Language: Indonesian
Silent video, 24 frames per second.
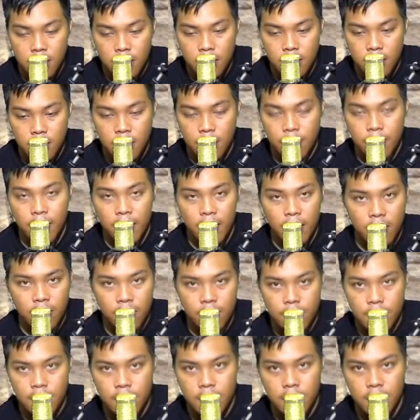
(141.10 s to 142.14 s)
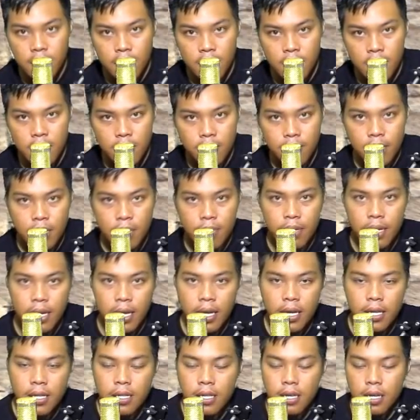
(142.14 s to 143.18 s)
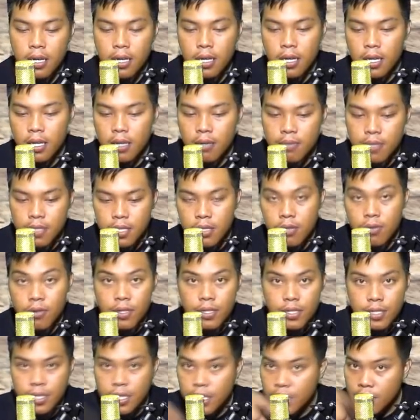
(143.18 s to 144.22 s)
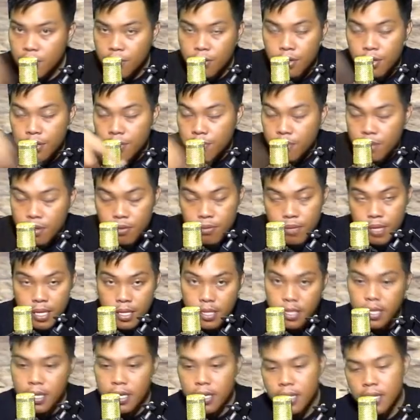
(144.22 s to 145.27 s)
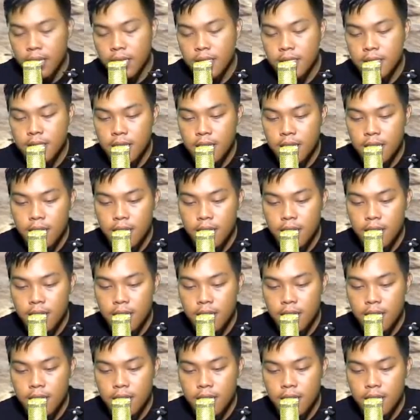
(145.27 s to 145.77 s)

tapi kalau misalnya ada pendapat lain ya kalian bisa tulis di kolom komentar guys ya